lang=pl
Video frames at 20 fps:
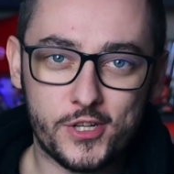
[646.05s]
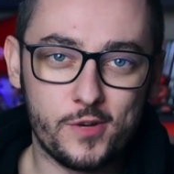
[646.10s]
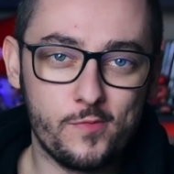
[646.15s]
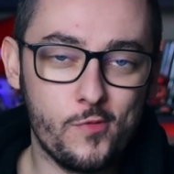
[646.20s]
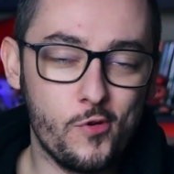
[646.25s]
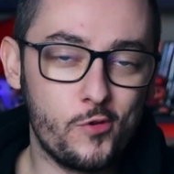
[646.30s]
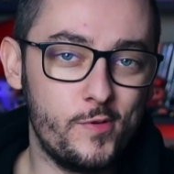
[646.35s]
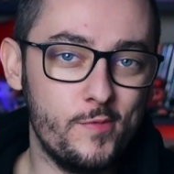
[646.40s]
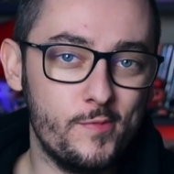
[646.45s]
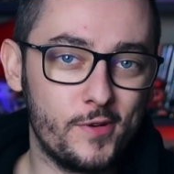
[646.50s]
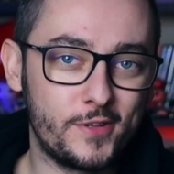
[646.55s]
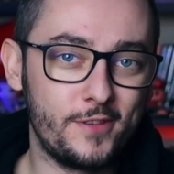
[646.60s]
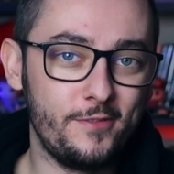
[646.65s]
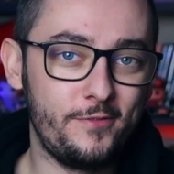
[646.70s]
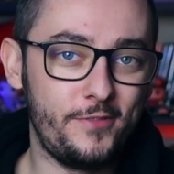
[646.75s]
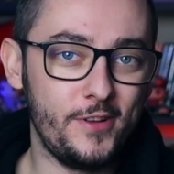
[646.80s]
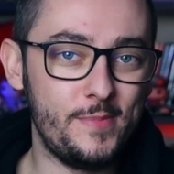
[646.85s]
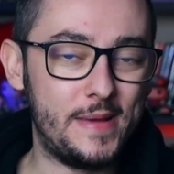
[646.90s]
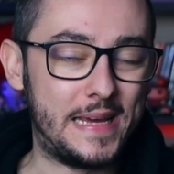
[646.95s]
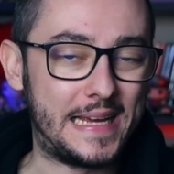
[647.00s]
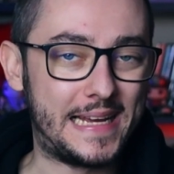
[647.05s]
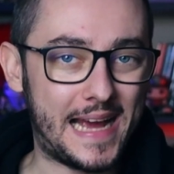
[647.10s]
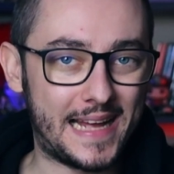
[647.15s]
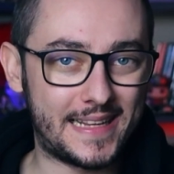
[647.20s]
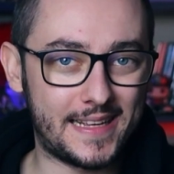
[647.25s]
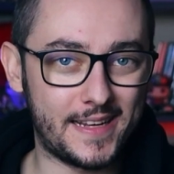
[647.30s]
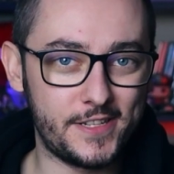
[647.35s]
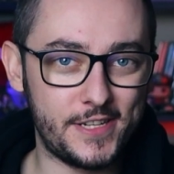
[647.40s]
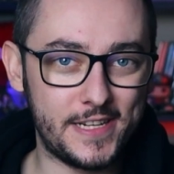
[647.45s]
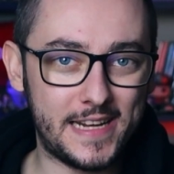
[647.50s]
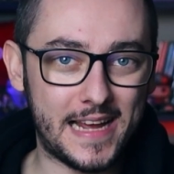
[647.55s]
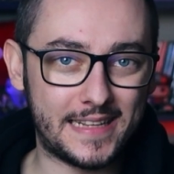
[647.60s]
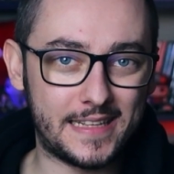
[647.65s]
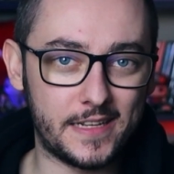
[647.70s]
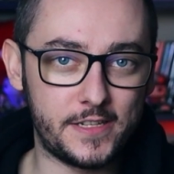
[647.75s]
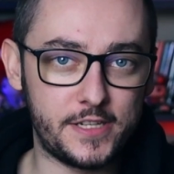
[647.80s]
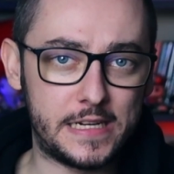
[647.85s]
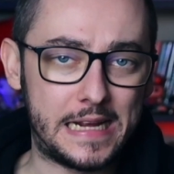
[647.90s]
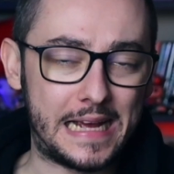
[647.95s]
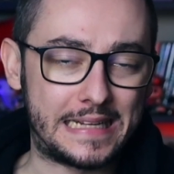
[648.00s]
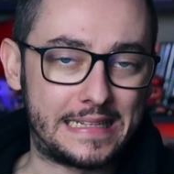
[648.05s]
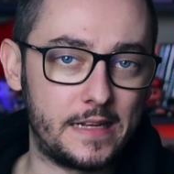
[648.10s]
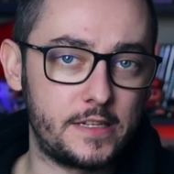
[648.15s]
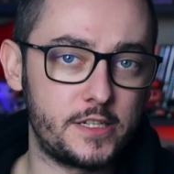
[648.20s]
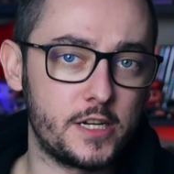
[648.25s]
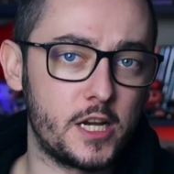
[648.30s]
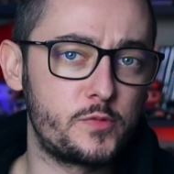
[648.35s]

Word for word: że mógłbym o tym filmie gadać i gadać i gadać,